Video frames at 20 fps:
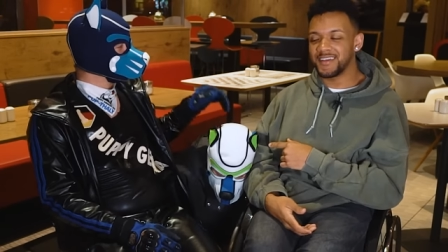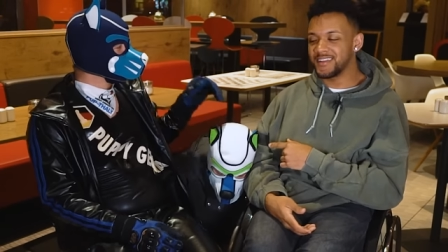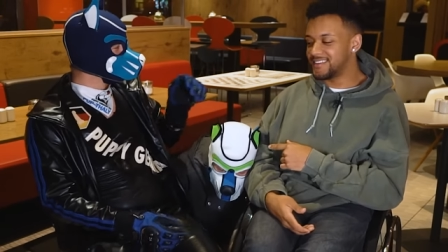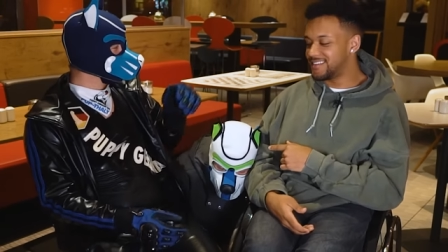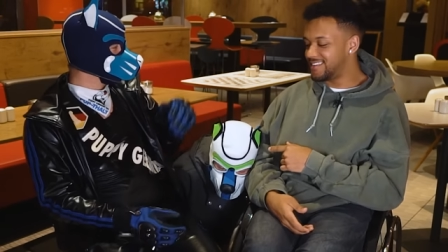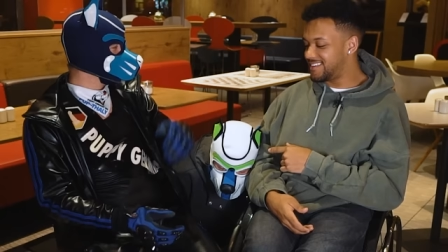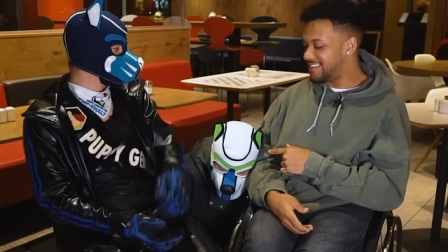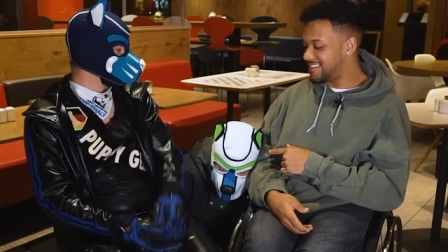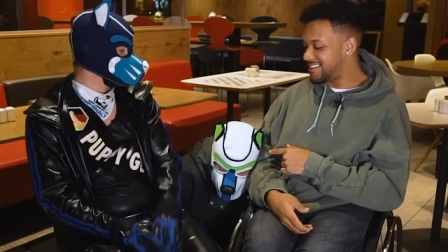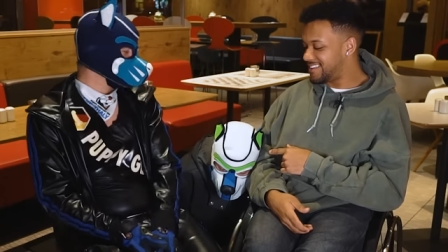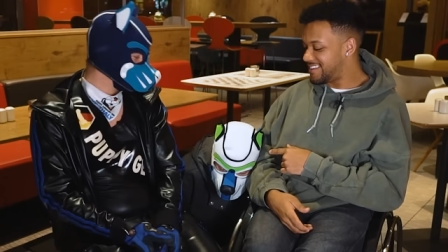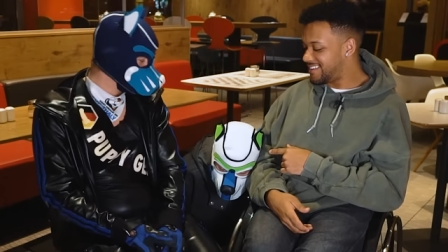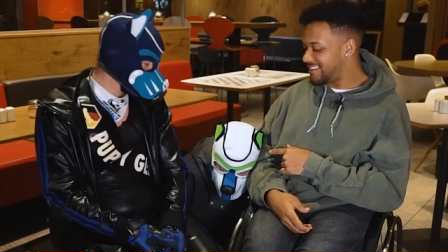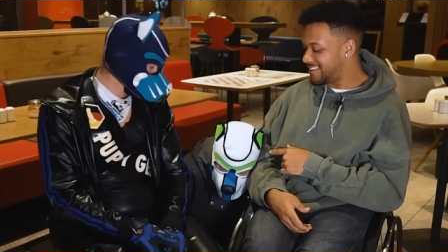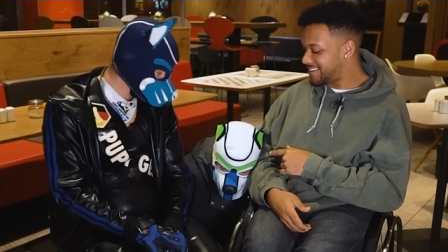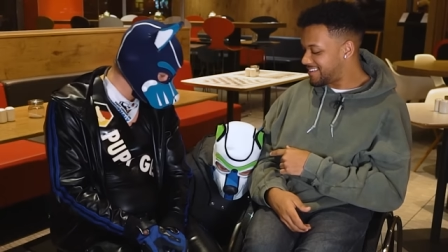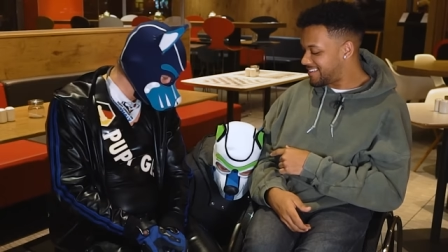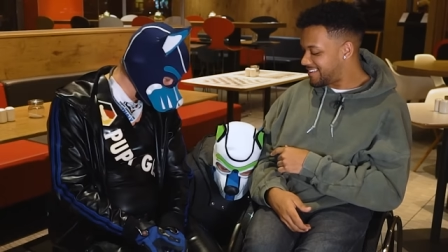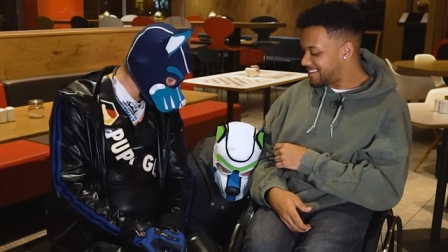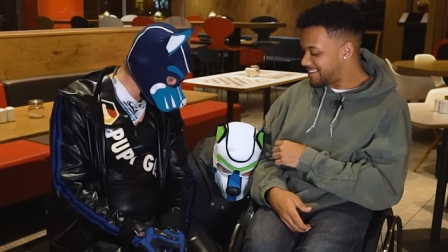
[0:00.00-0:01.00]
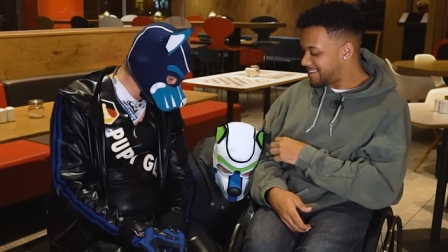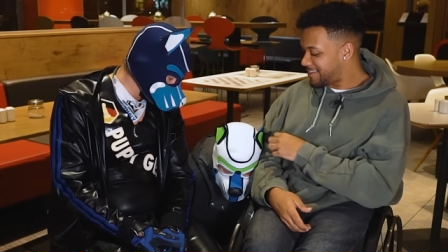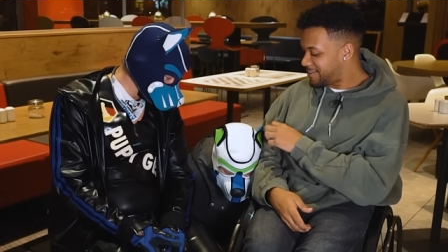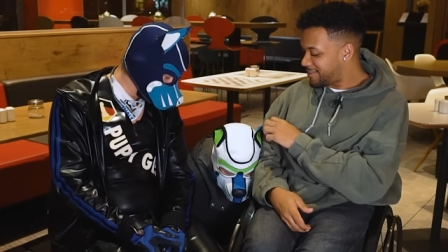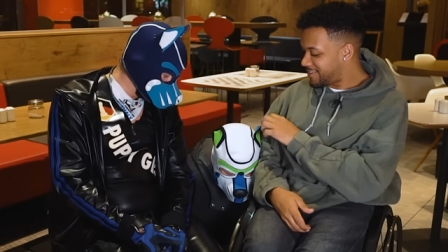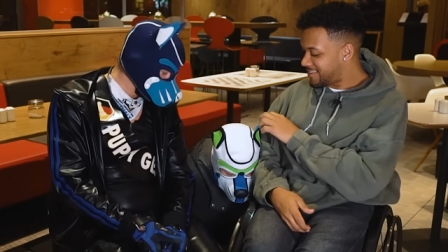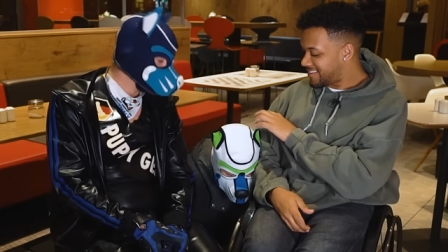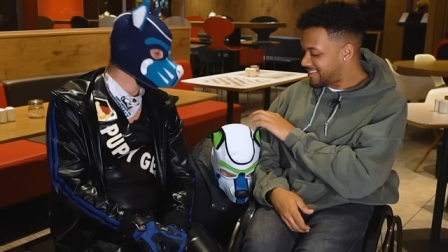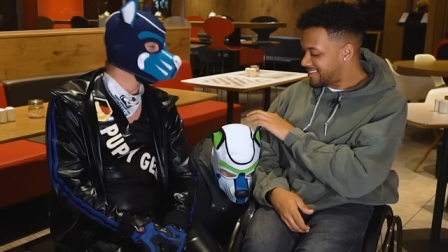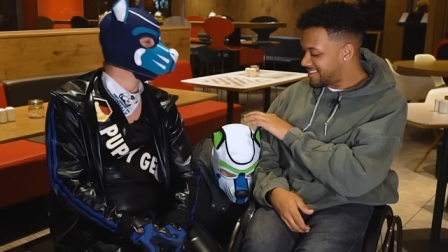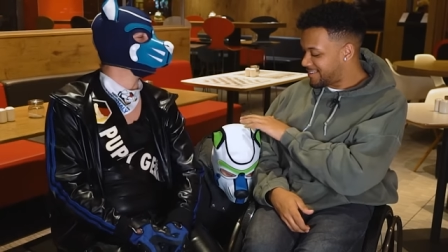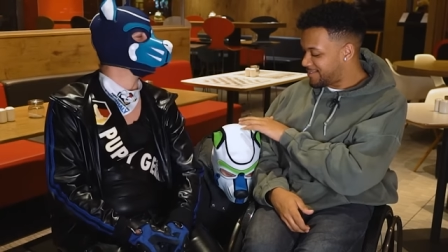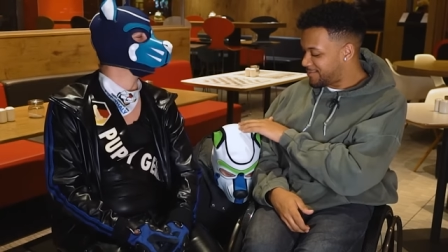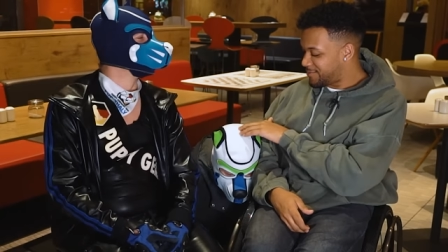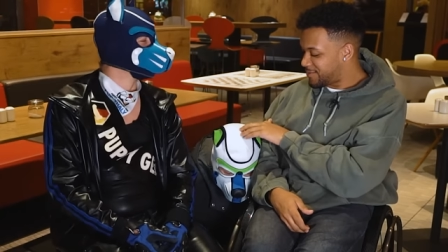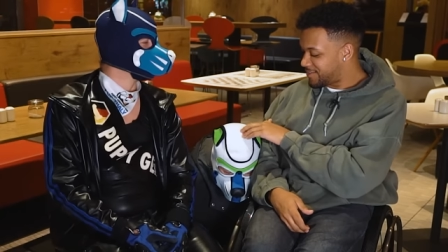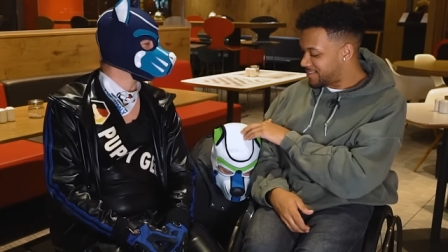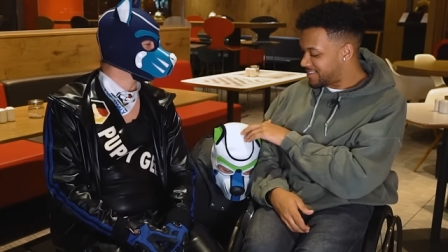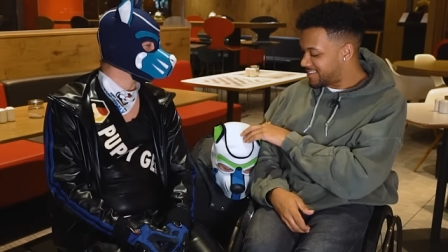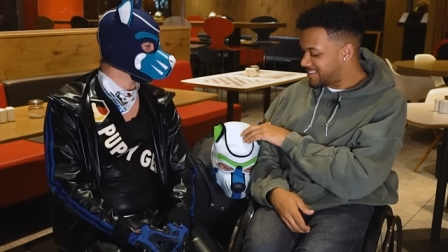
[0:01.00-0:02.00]
hat, hat, hat,
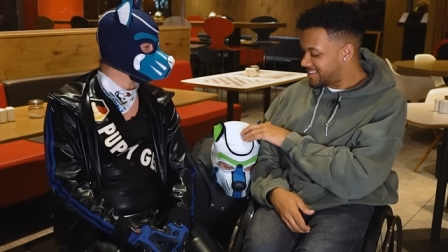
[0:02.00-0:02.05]
geantwortet.